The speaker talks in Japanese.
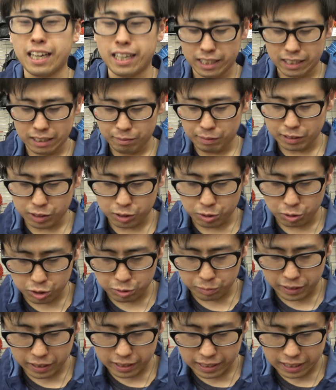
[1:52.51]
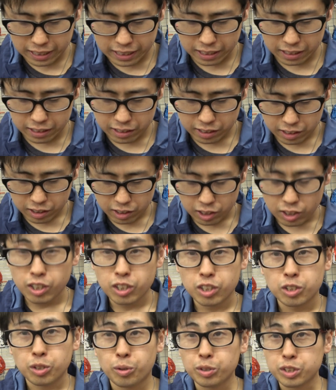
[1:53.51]
えー、まず一つ目が、
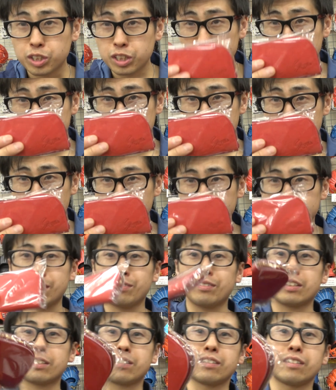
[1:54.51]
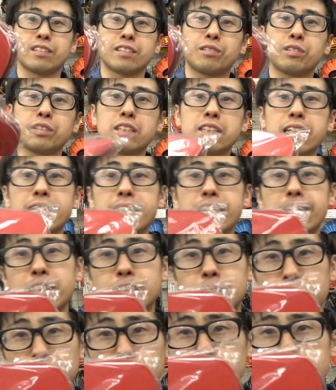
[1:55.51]
こちらでございます。こちらが、
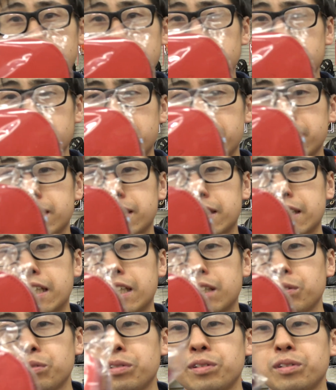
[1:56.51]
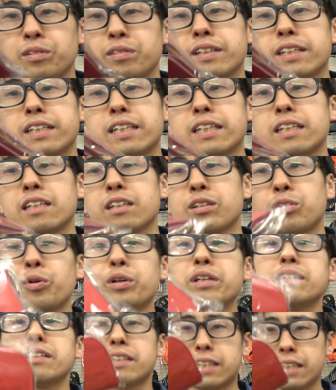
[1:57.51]
久保田スナッカーの、えー、
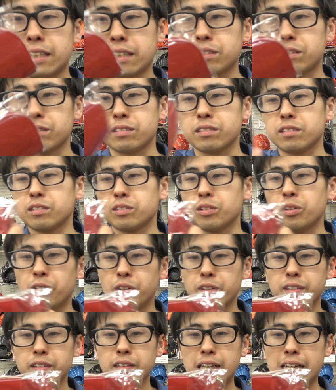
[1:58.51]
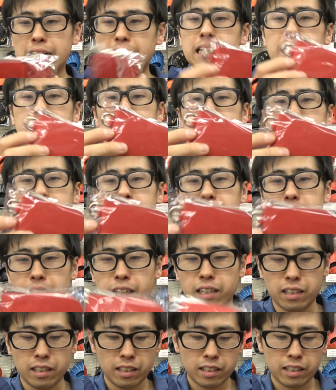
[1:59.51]
コインケースの赤です
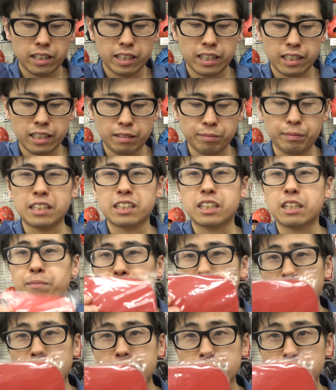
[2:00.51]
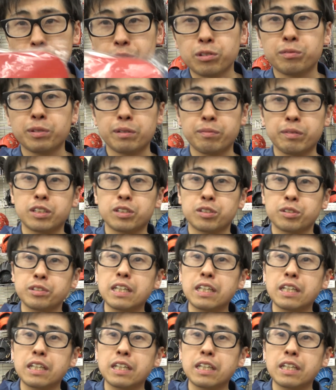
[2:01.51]
ね。えー、まあ、鉄板かと思います。